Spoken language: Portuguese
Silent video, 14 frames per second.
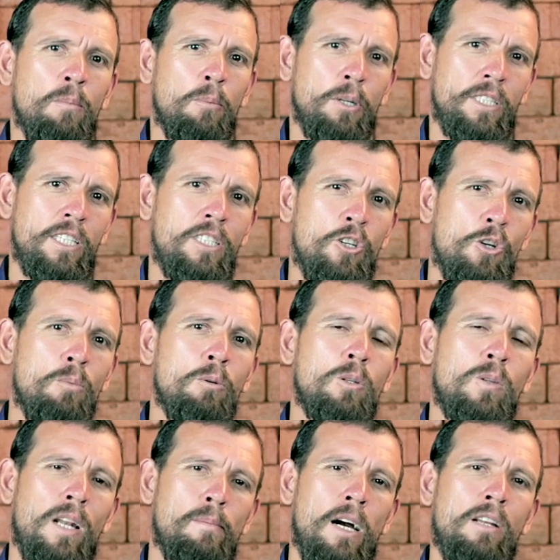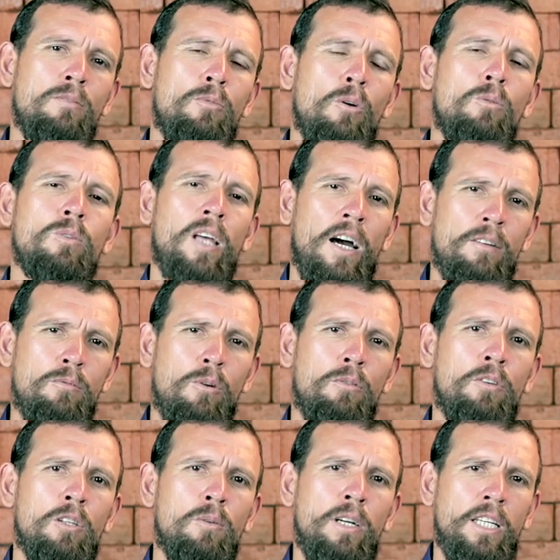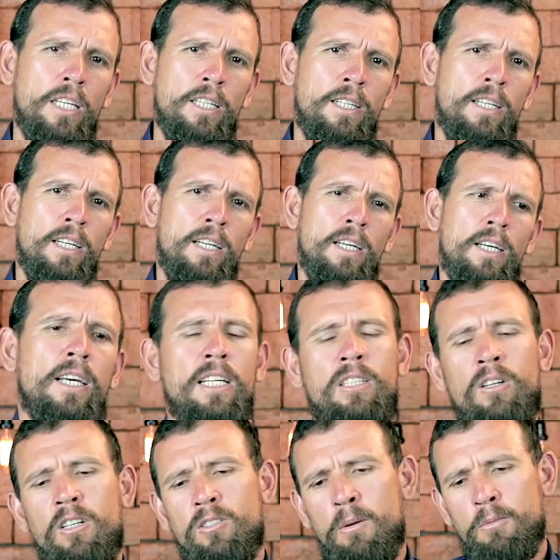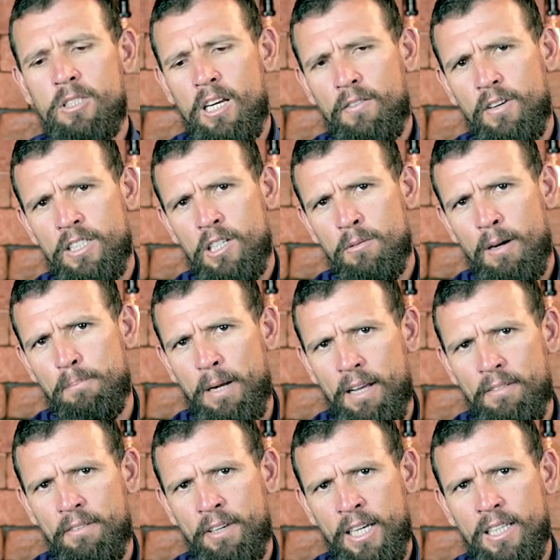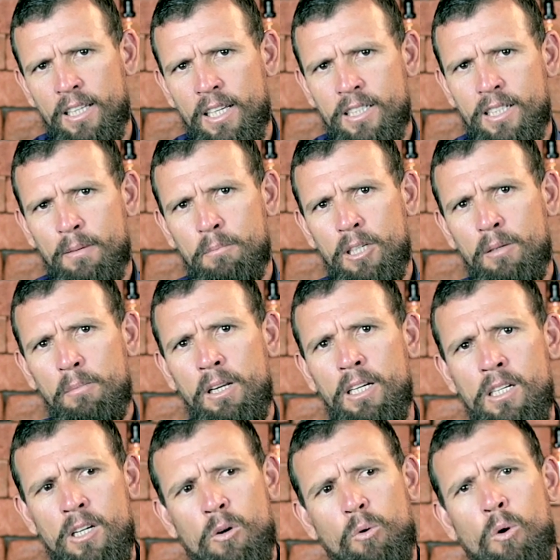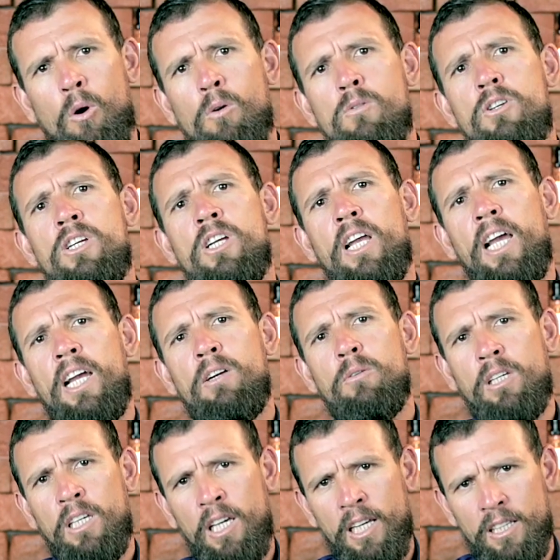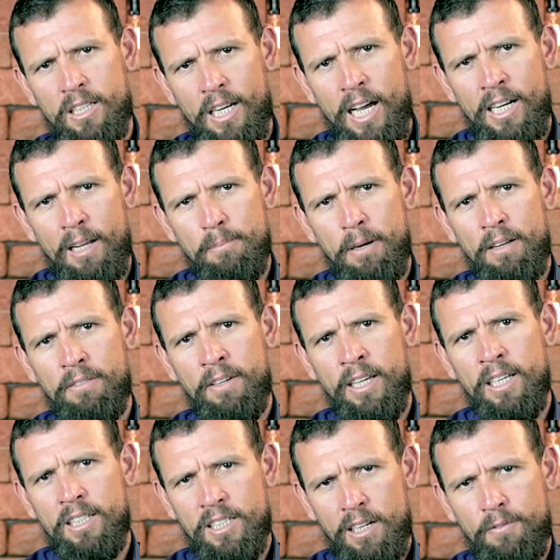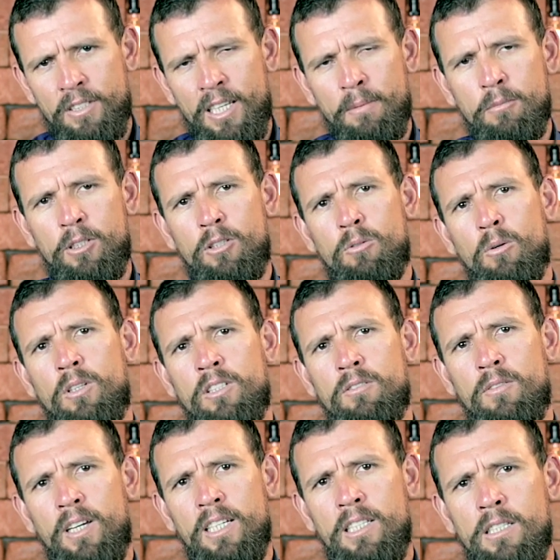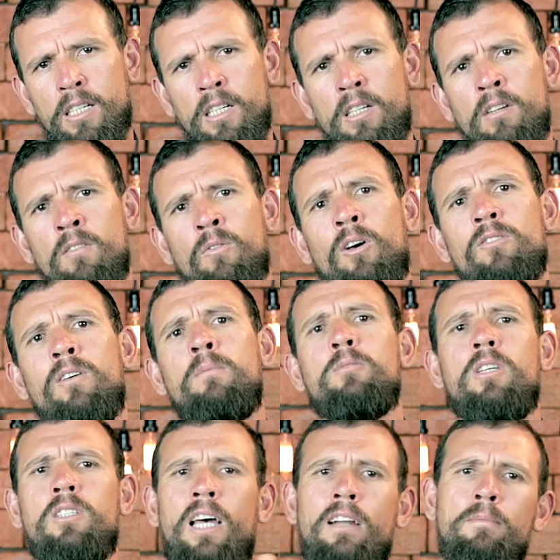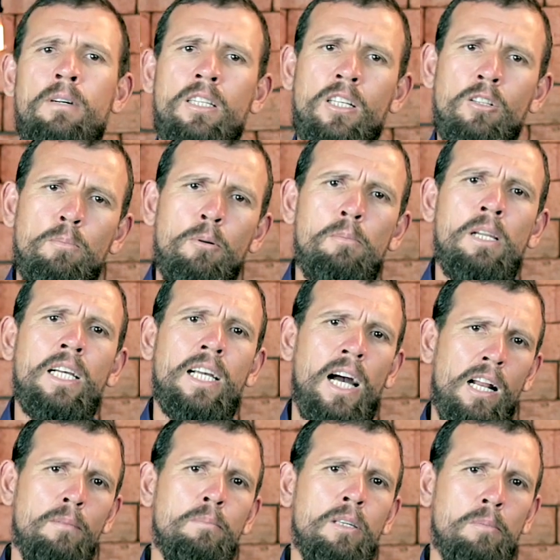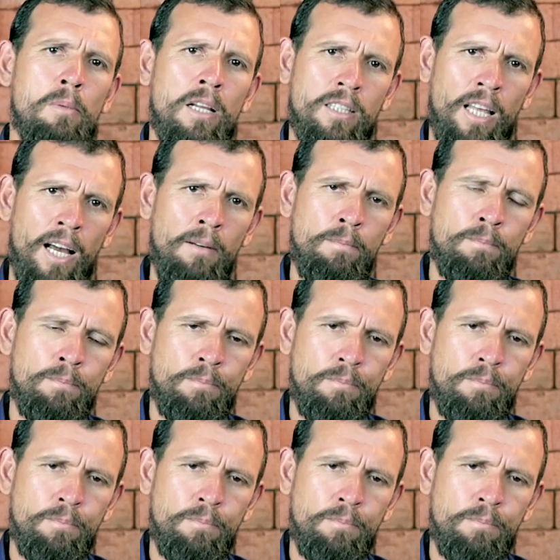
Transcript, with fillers: Pois existiu muito trabalho voluntário envolvido aí. Então nós vamos ter que fazer uma pré-venda dessa Bíblia com o dinheiro que entrar na pré-venda, já fizemos isso outras vezes, nós vamos estar mandando publicar a Bíblia, tá?